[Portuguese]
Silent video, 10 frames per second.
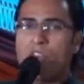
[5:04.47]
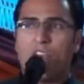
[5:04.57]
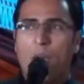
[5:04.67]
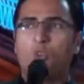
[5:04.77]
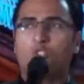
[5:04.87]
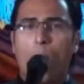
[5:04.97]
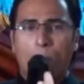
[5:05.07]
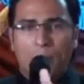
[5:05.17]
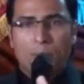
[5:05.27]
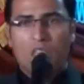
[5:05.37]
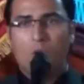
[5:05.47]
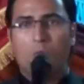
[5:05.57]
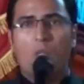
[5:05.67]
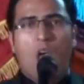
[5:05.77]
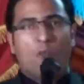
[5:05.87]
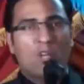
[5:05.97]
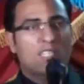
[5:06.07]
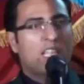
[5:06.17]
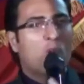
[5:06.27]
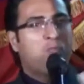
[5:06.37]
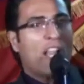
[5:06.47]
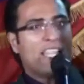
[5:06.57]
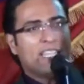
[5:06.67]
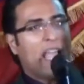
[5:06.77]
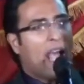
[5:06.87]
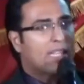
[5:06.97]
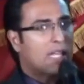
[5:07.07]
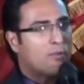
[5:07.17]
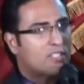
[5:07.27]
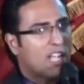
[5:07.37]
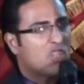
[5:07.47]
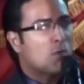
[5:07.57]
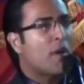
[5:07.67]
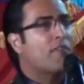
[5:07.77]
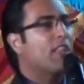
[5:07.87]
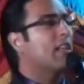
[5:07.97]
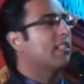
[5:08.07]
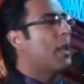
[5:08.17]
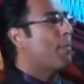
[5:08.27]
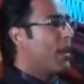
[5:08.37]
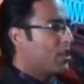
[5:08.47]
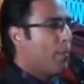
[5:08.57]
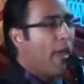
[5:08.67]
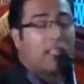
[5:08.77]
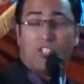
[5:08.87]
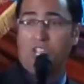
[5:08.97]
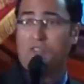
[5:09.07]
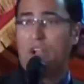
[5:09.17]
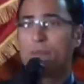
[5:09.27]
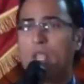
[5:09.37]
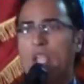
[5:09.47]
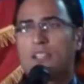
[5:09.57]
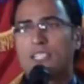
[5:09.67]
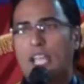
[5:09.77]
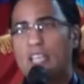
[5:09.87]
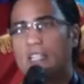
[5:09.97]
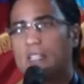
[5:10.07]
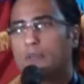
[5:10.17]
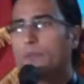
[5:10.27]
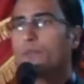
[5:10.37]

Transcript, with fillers: vivemos te oprimiu você não valia nada, você tinha uma vida sem perspectiva, sem